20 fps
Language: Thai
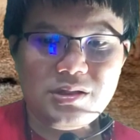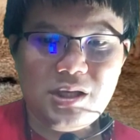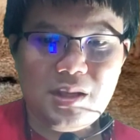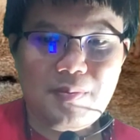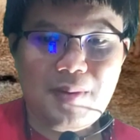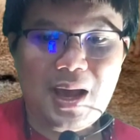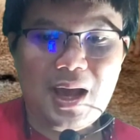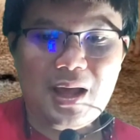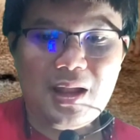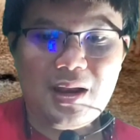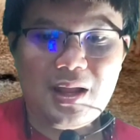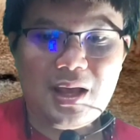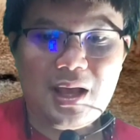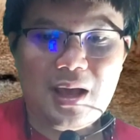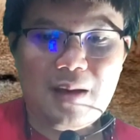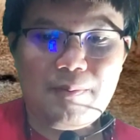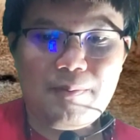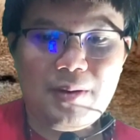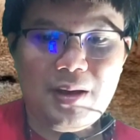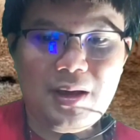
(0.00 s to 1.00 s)
ชีบะนะ
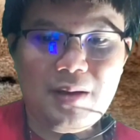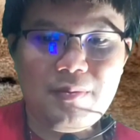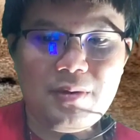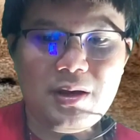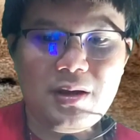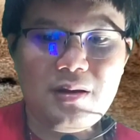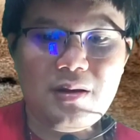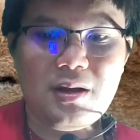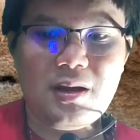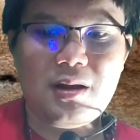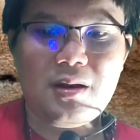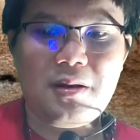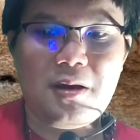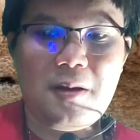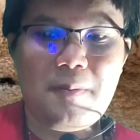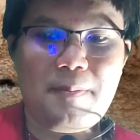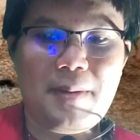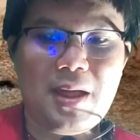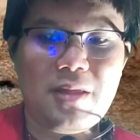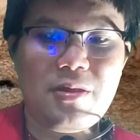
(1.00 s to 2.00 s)
ครับ เพิ่มขึ้น
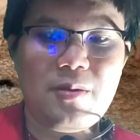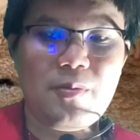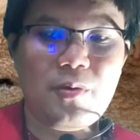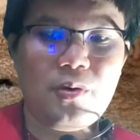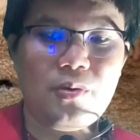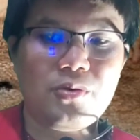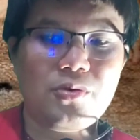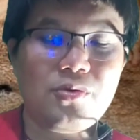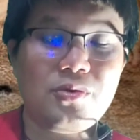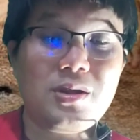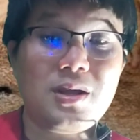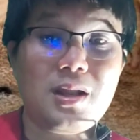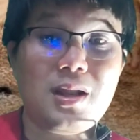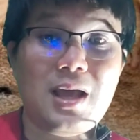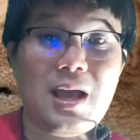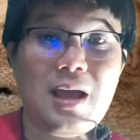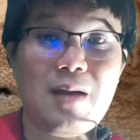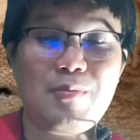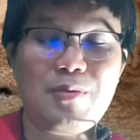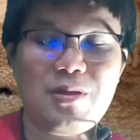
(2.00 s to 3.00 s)

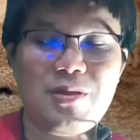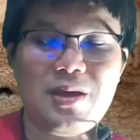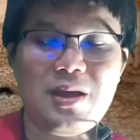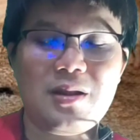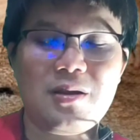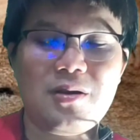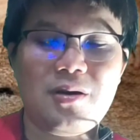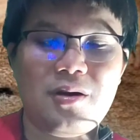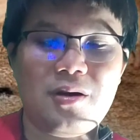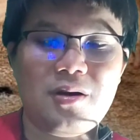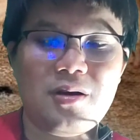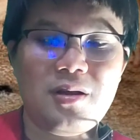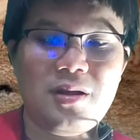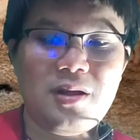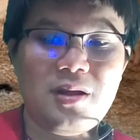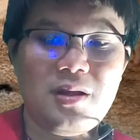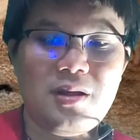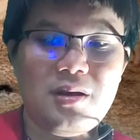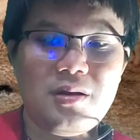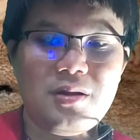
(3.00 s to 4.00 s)
186.75%ก็
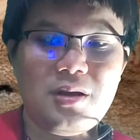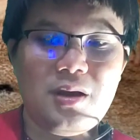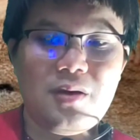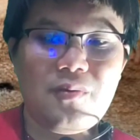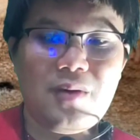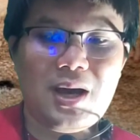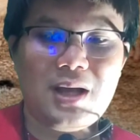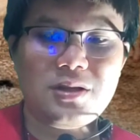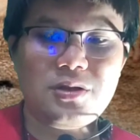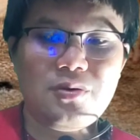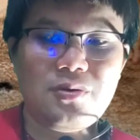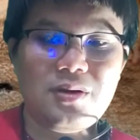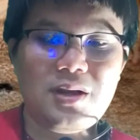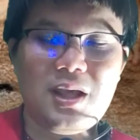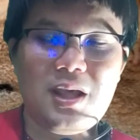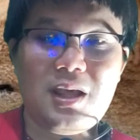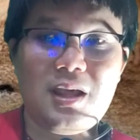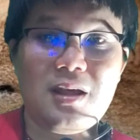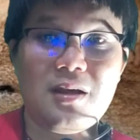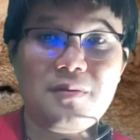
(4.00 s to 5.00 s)
ถือว่าช่วง
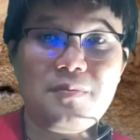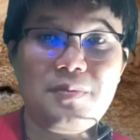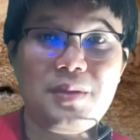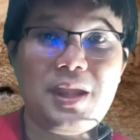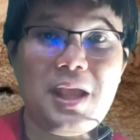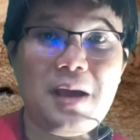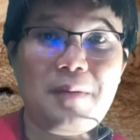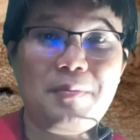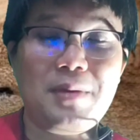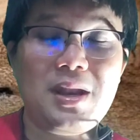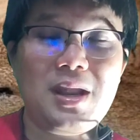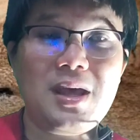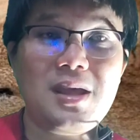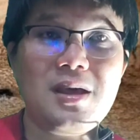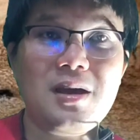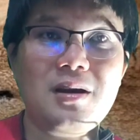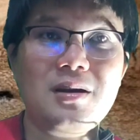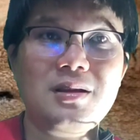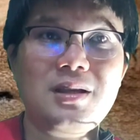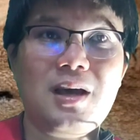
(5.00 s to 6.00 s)
นี้ยังไม่ได้
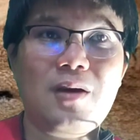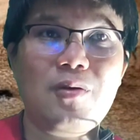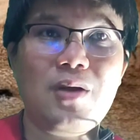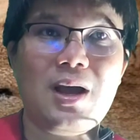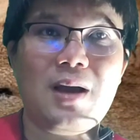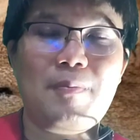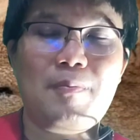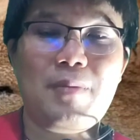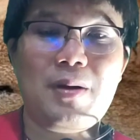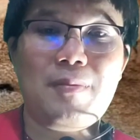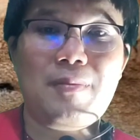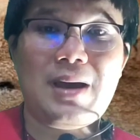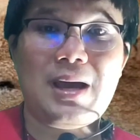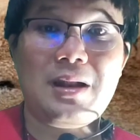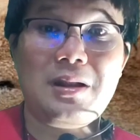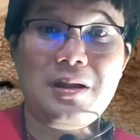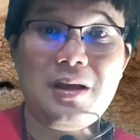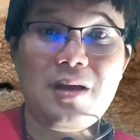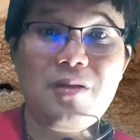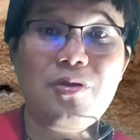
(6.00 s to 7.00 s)
เยอะเท่ากับประมา
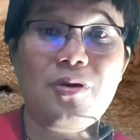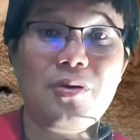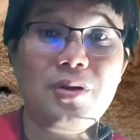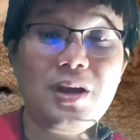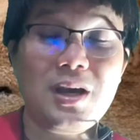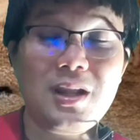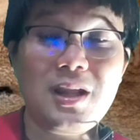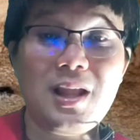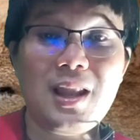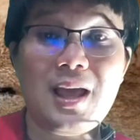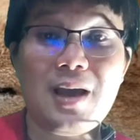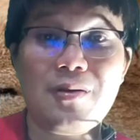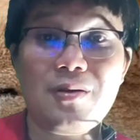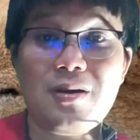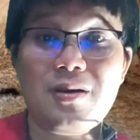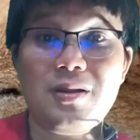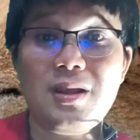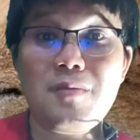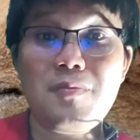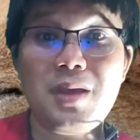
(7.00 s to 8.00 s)
ณเดือน 2 เดือนที่แล้ว
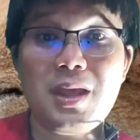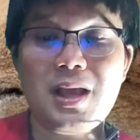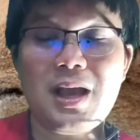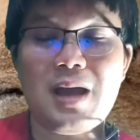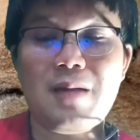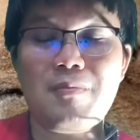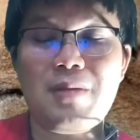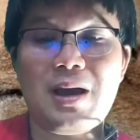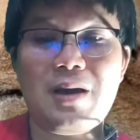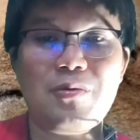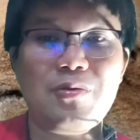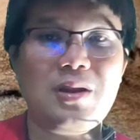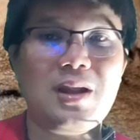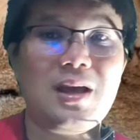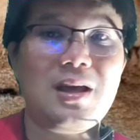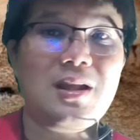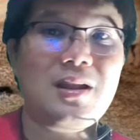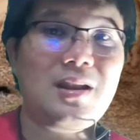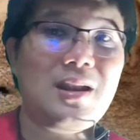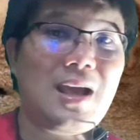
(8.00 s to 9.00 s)
เนาะที่มีการเผา
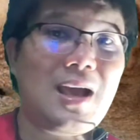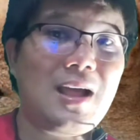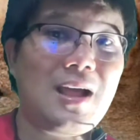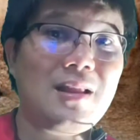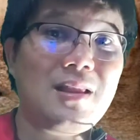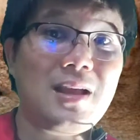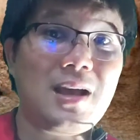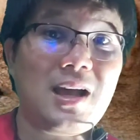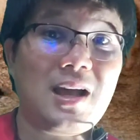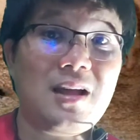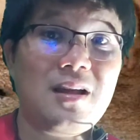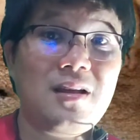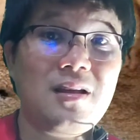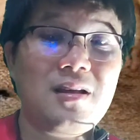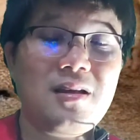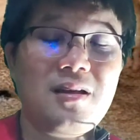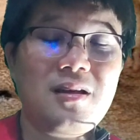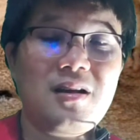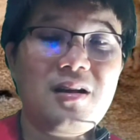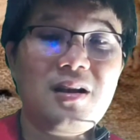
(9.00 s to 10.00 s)
น่นาจะ
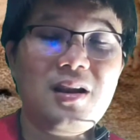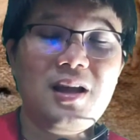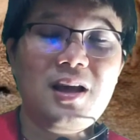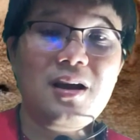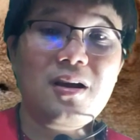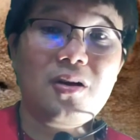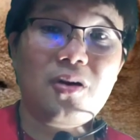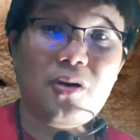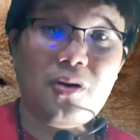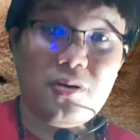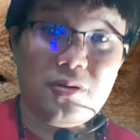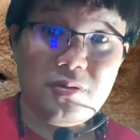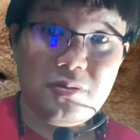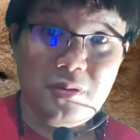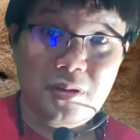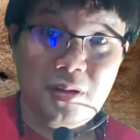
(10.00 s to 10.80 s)
เรื่องของ